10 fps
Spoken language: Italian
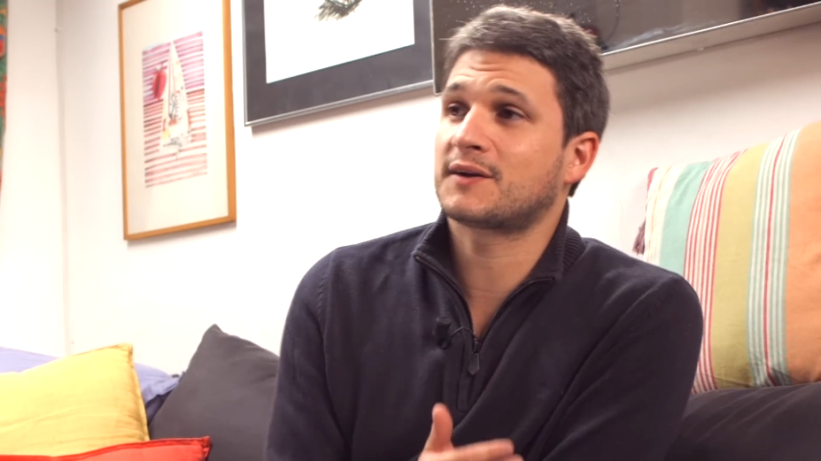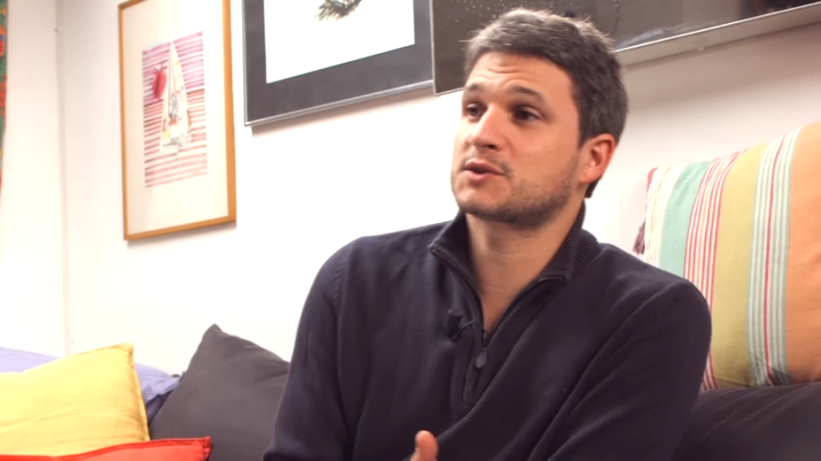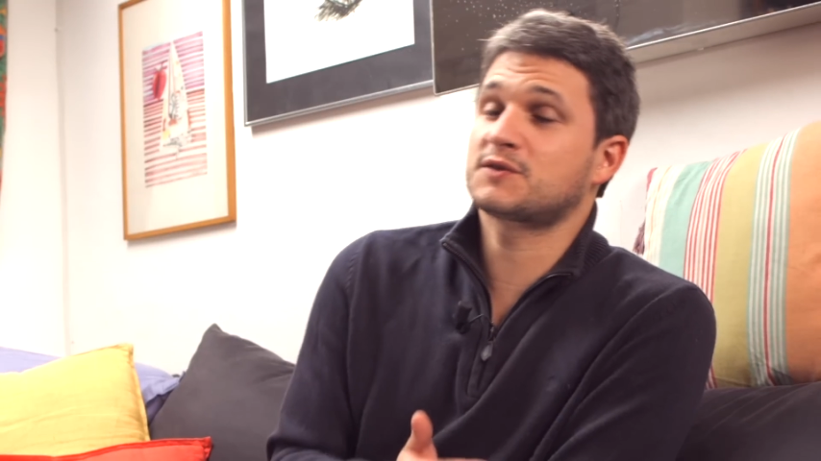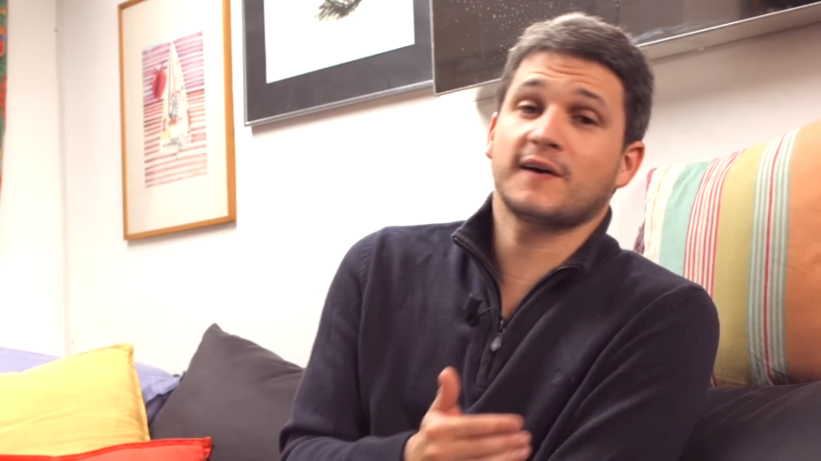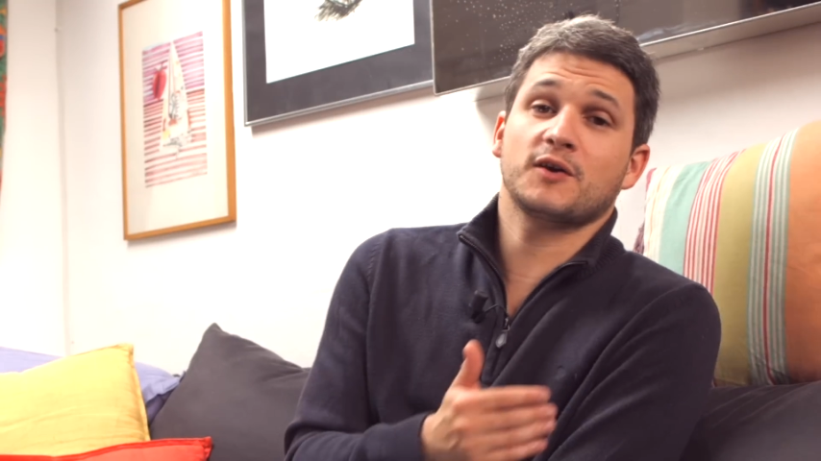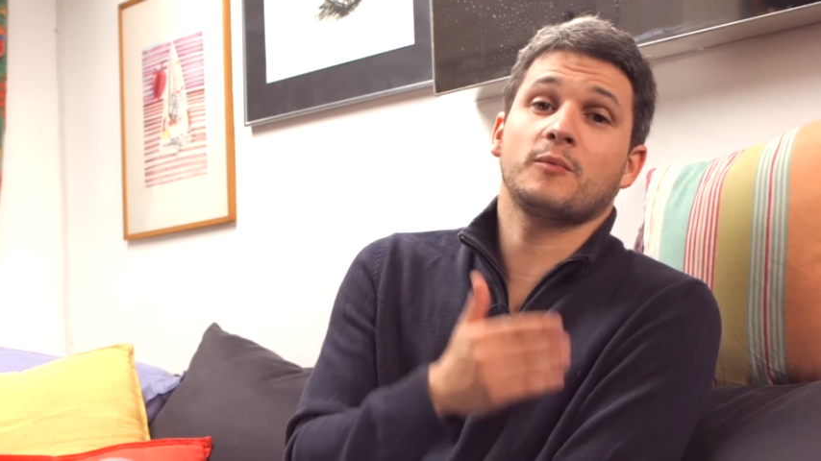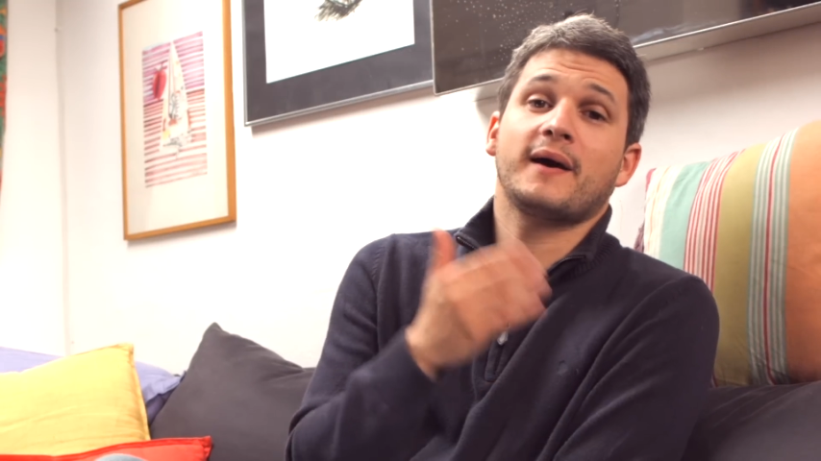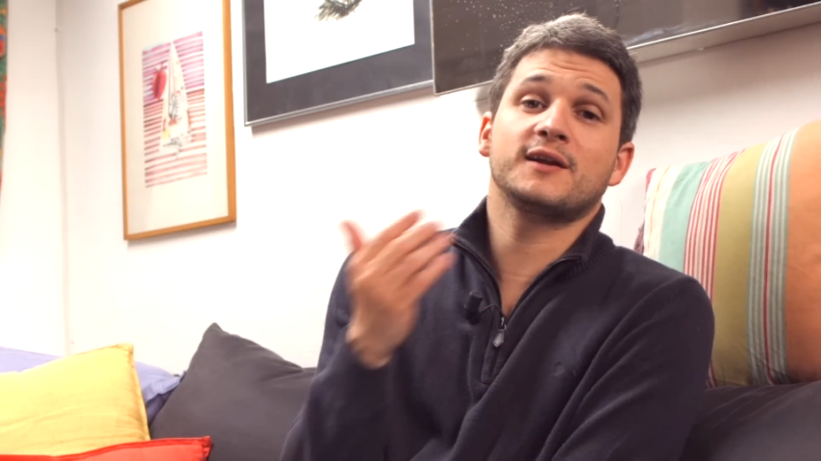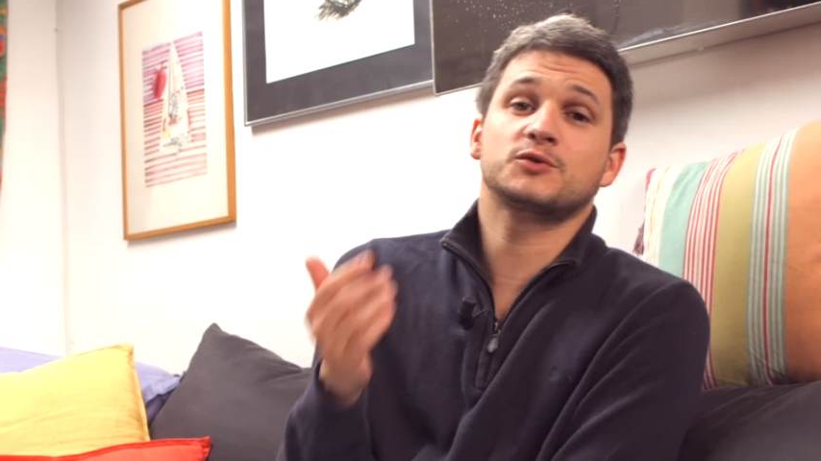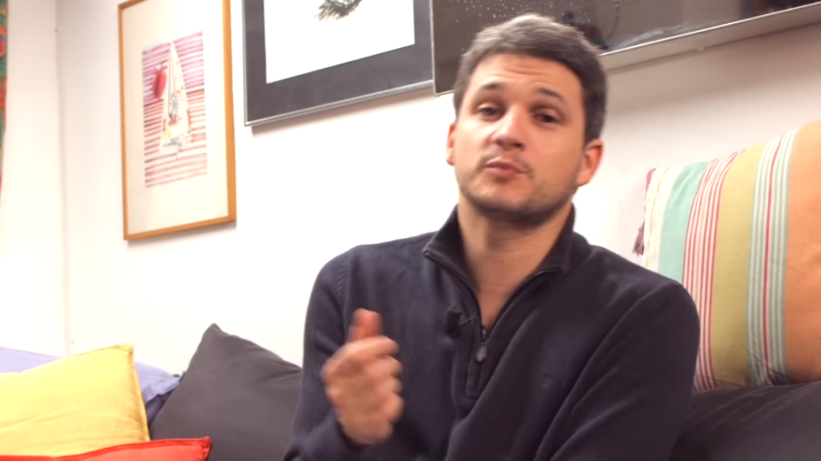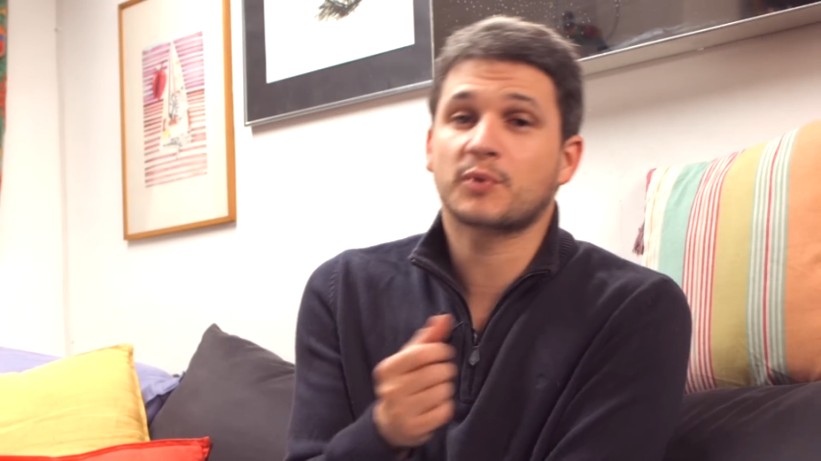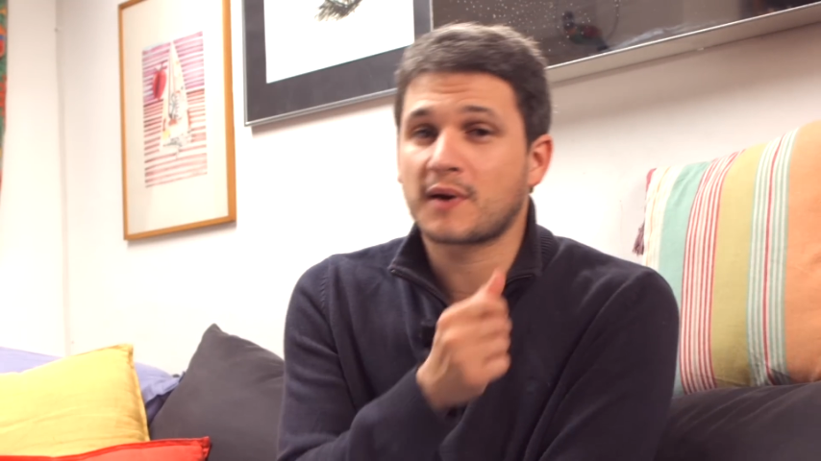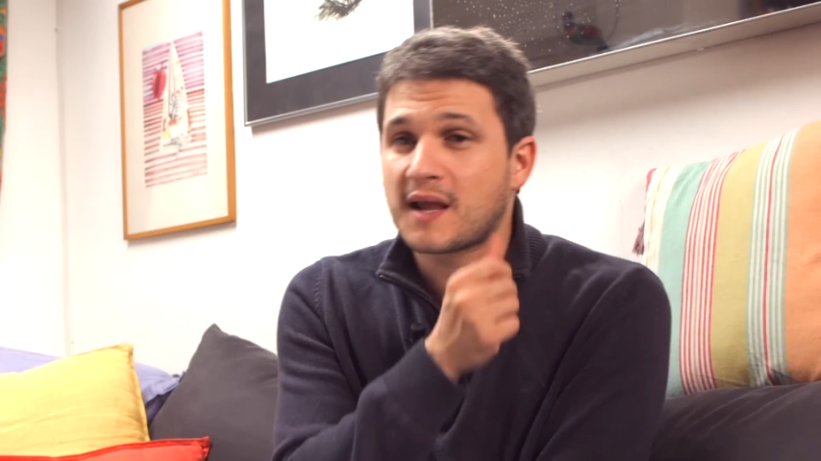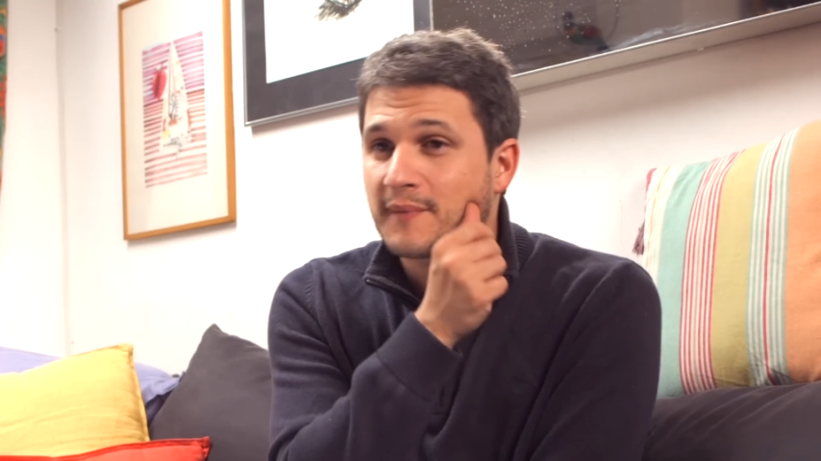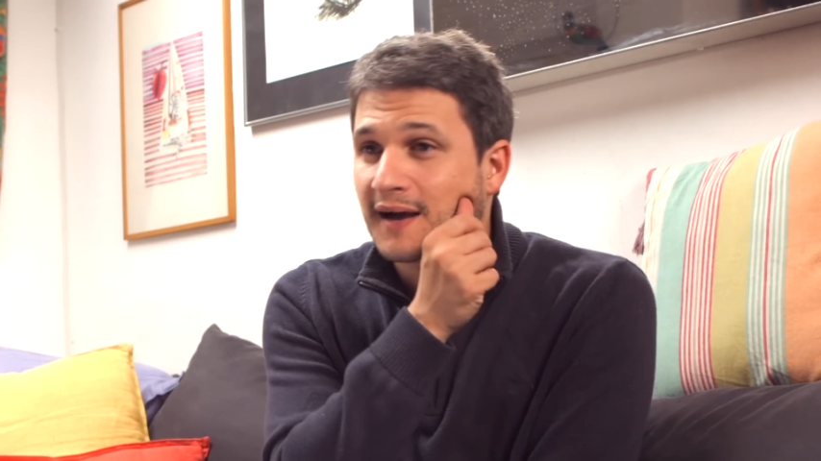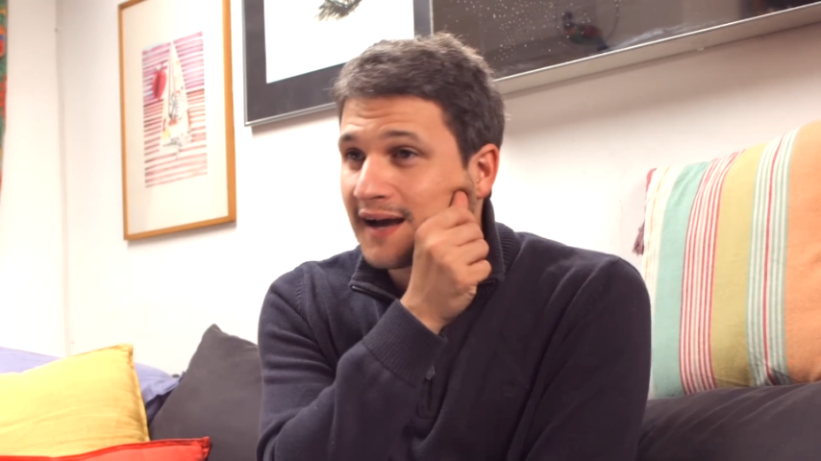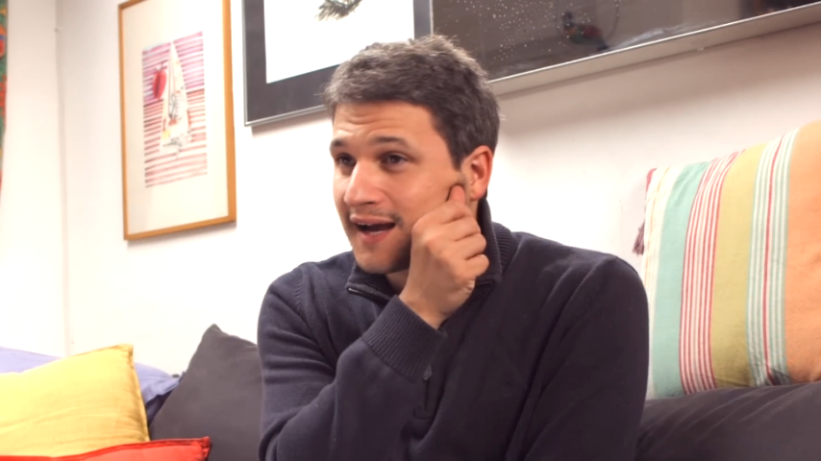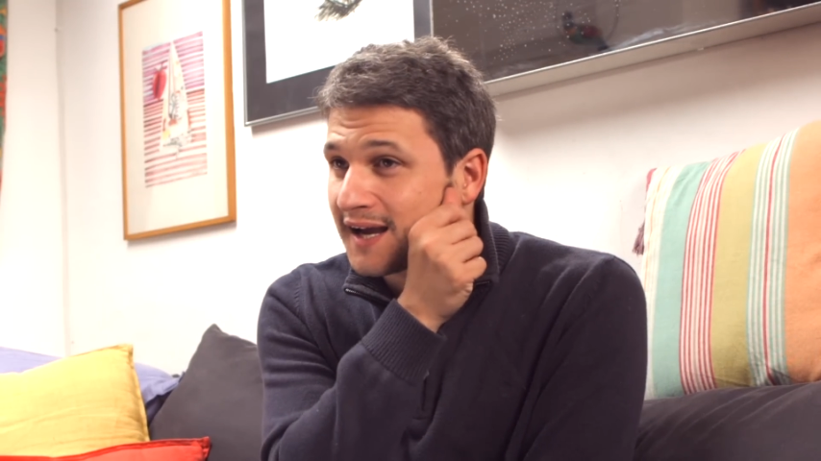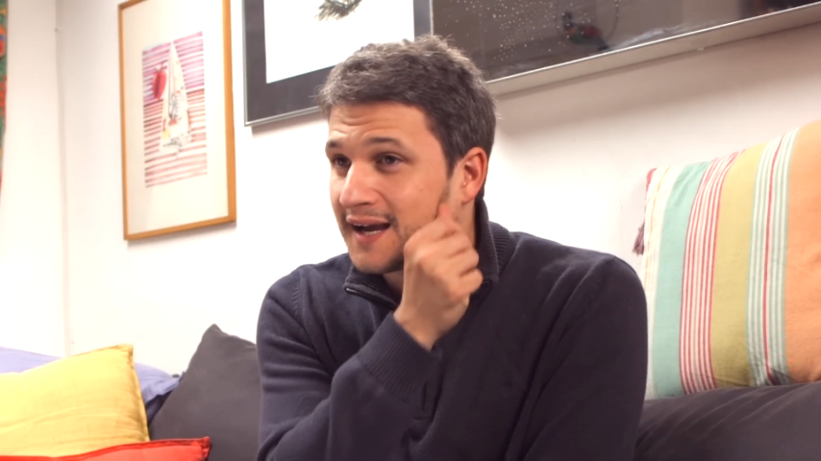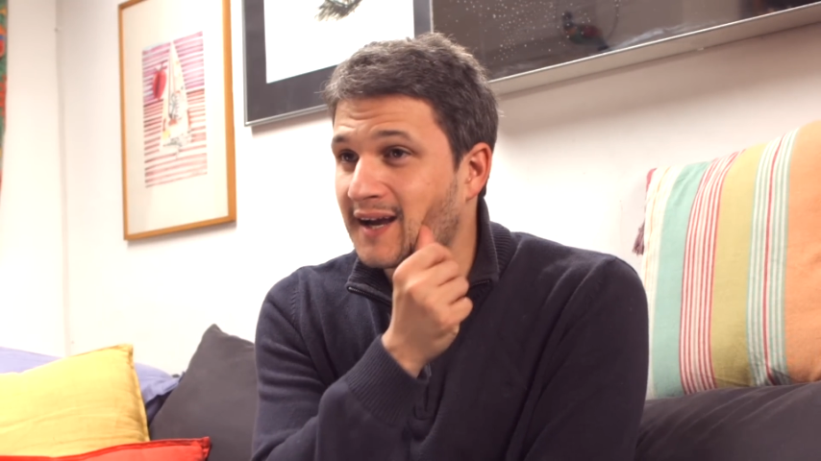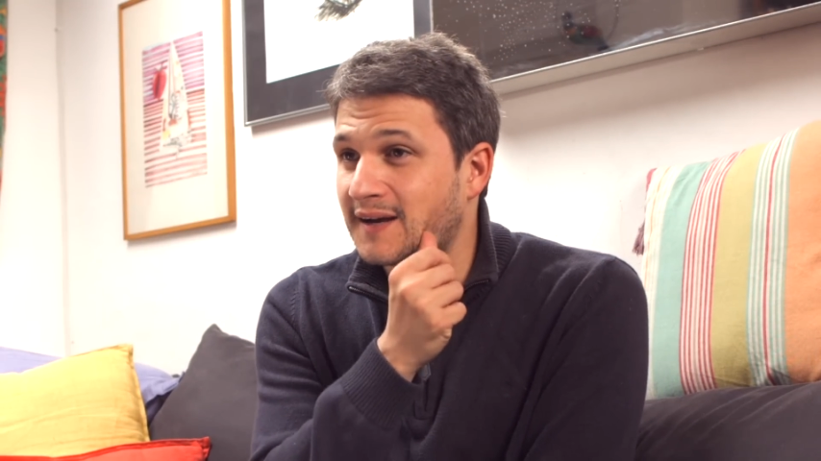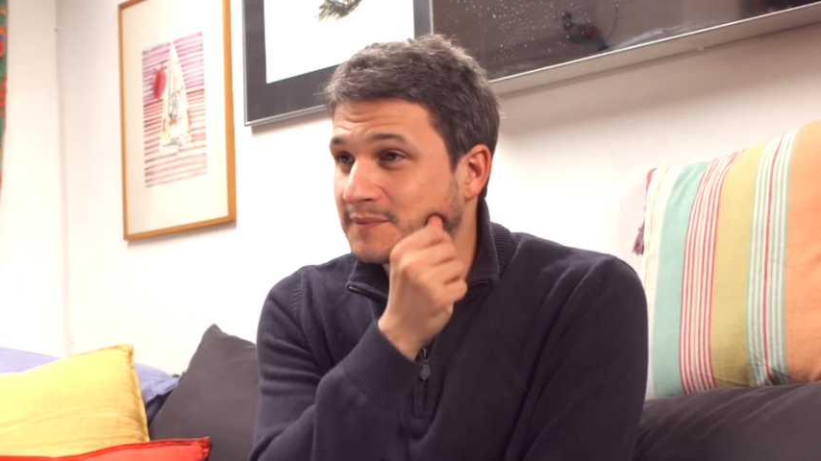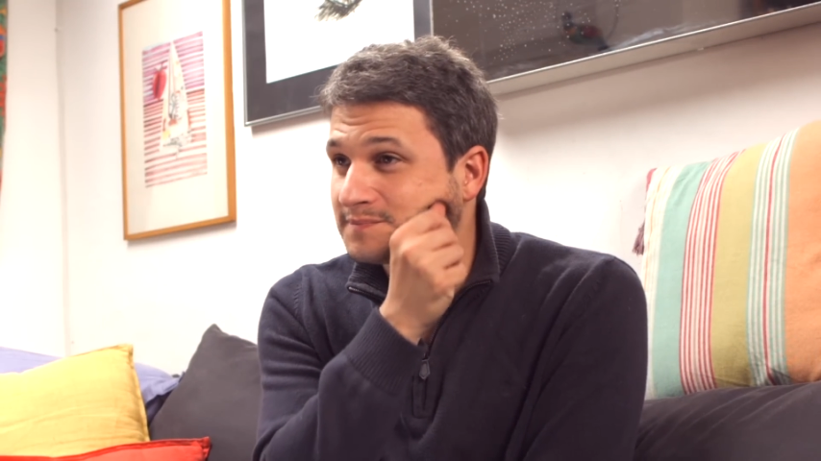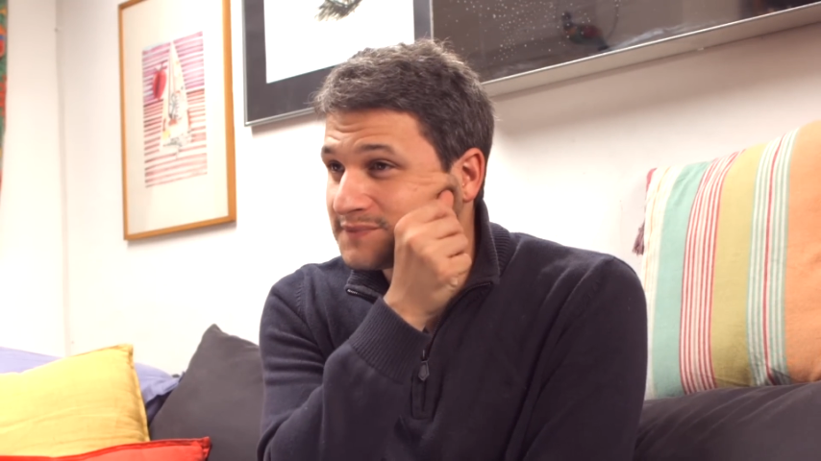non si fanno mai nessun problema a